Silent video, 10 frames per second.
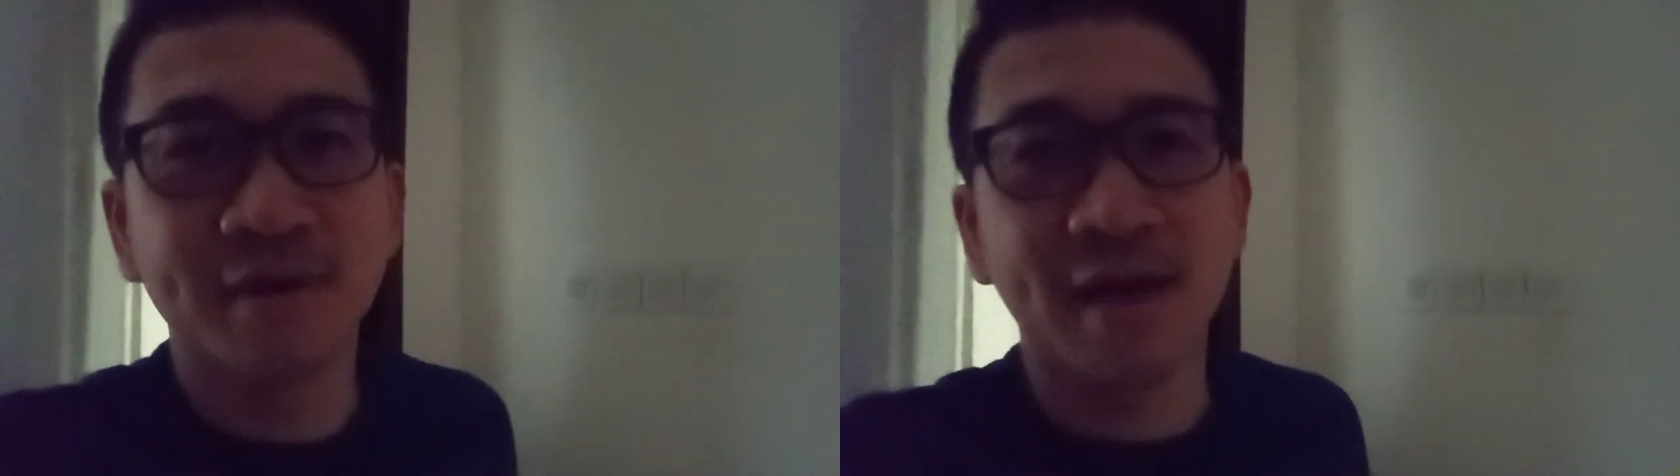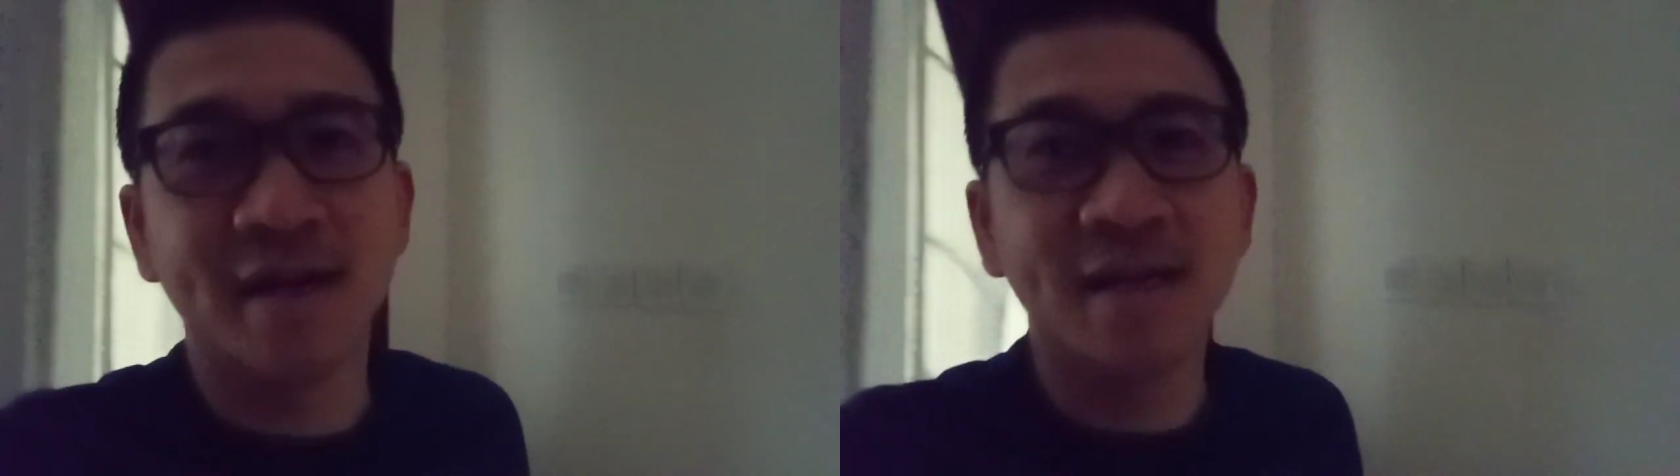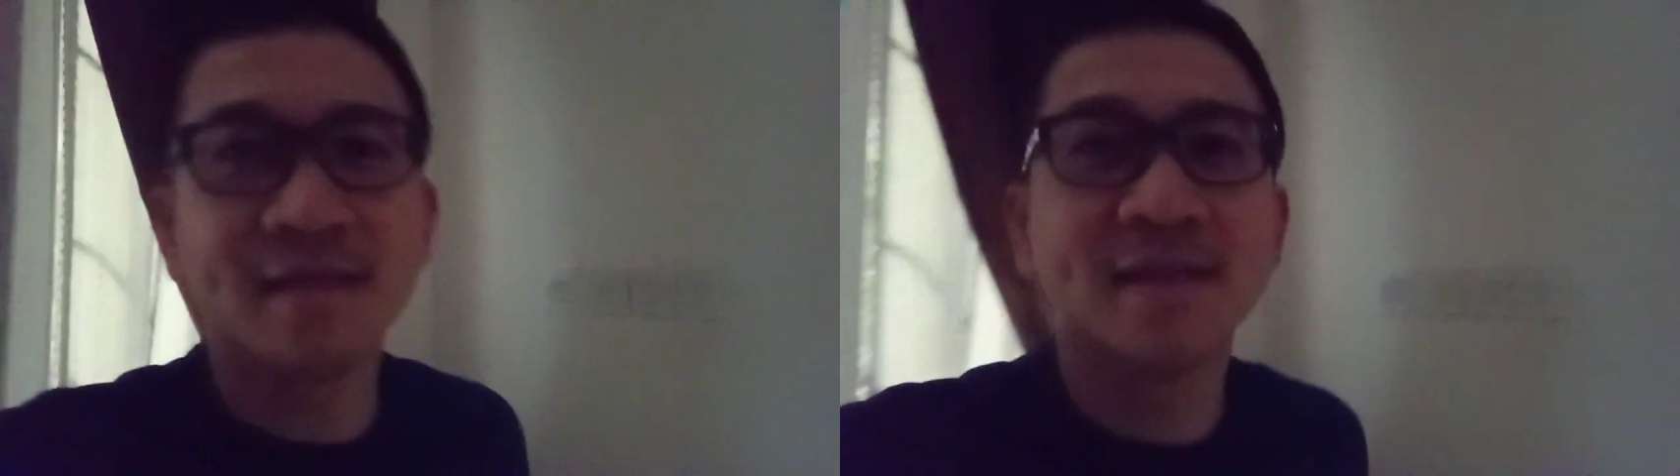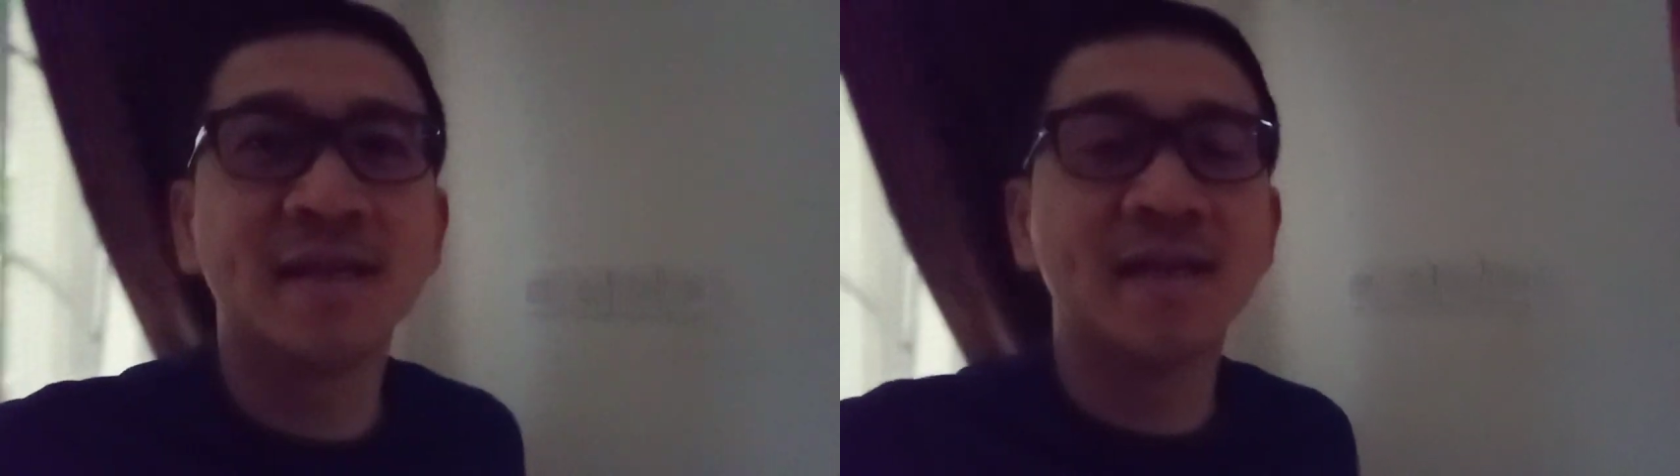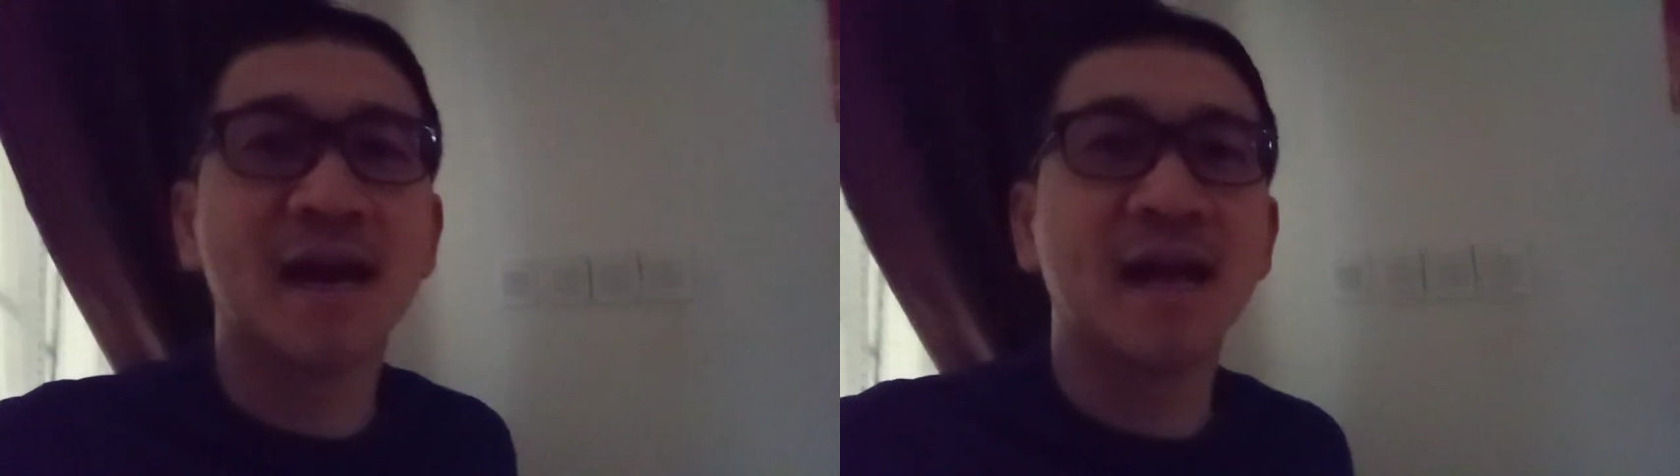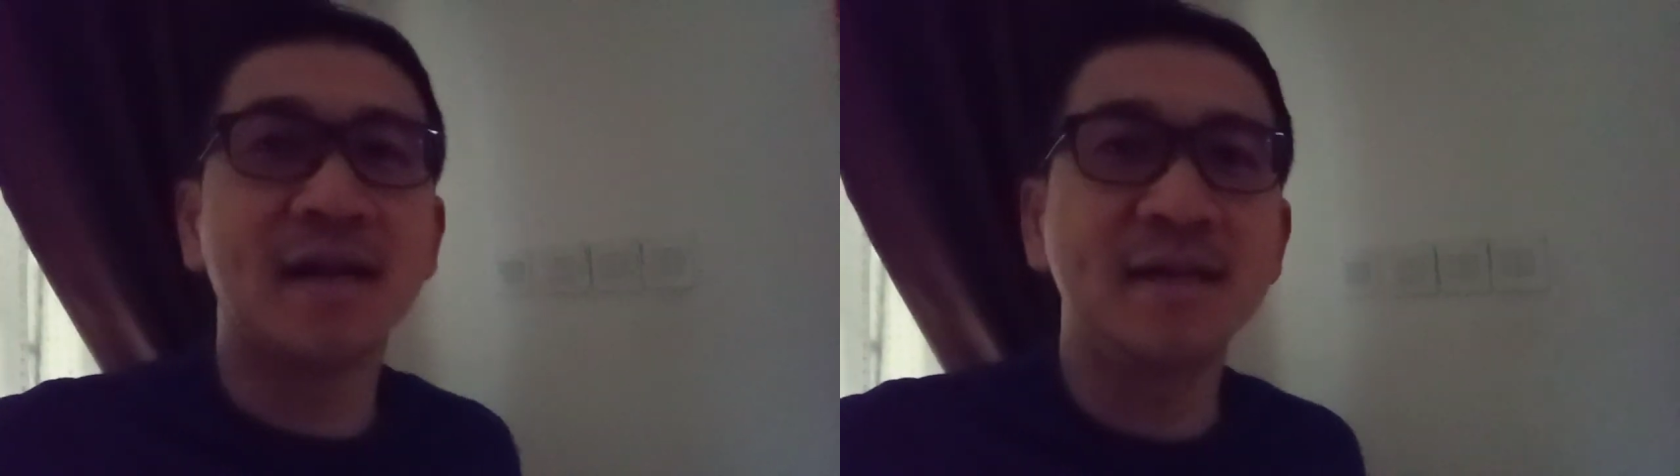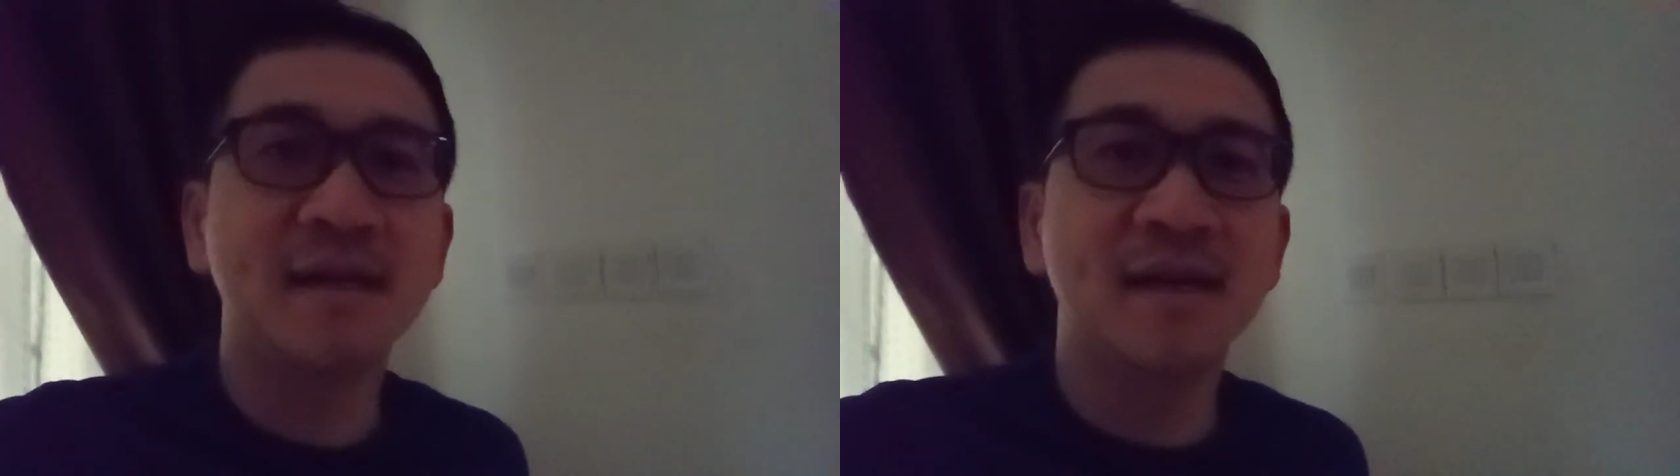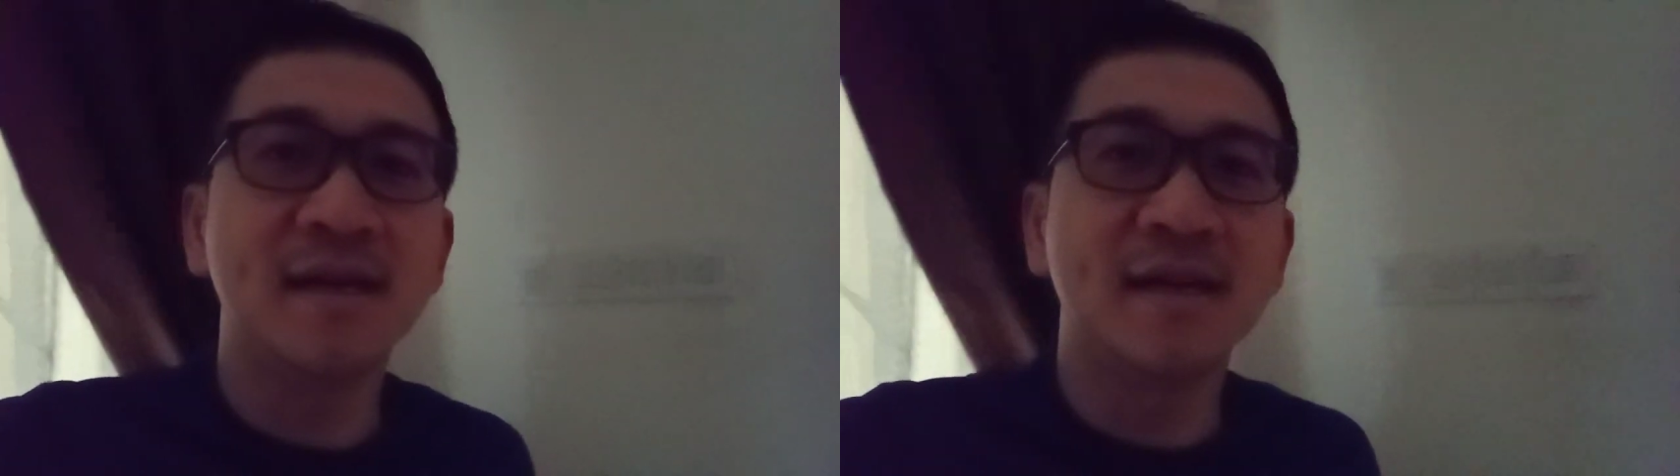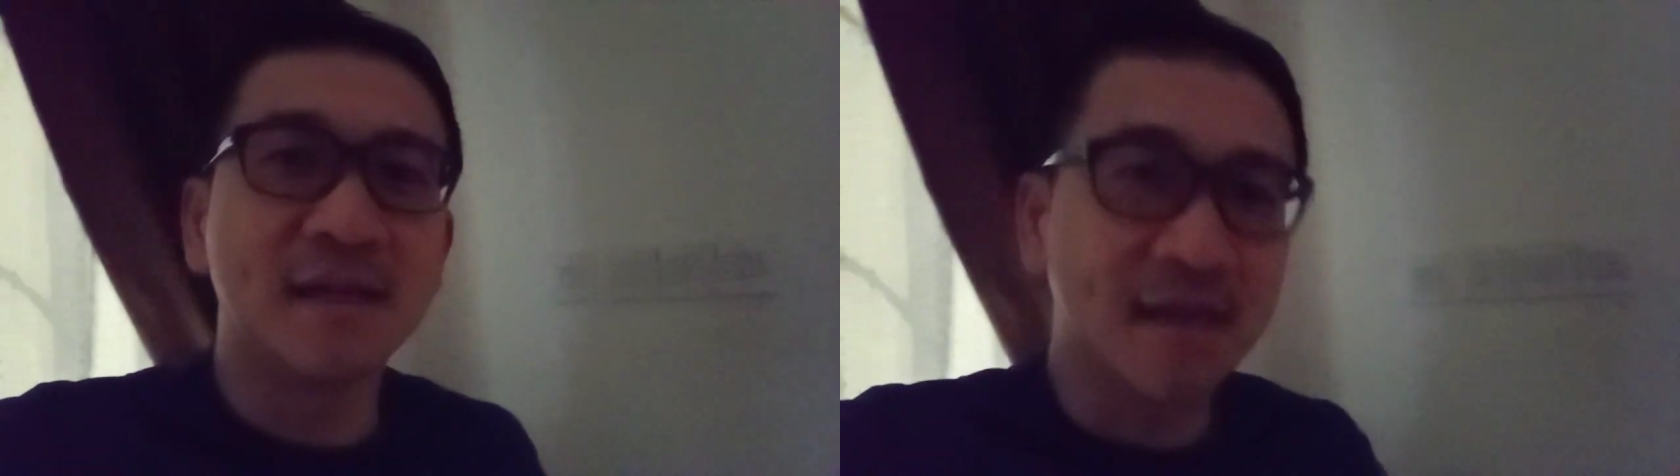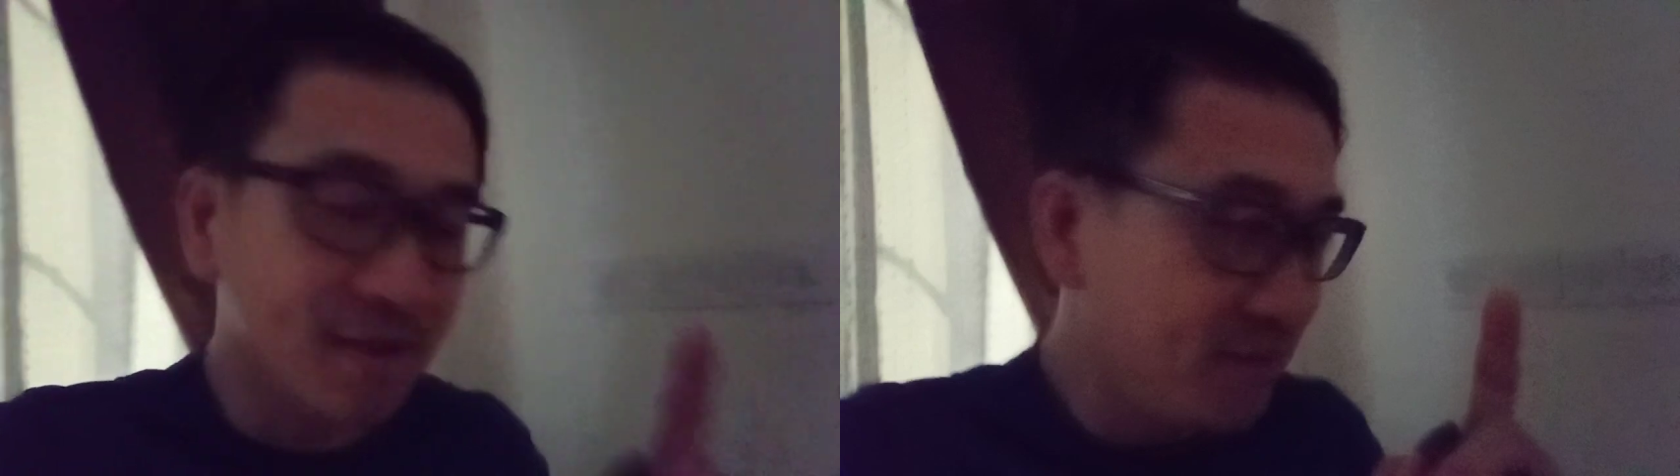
karena seringkali kita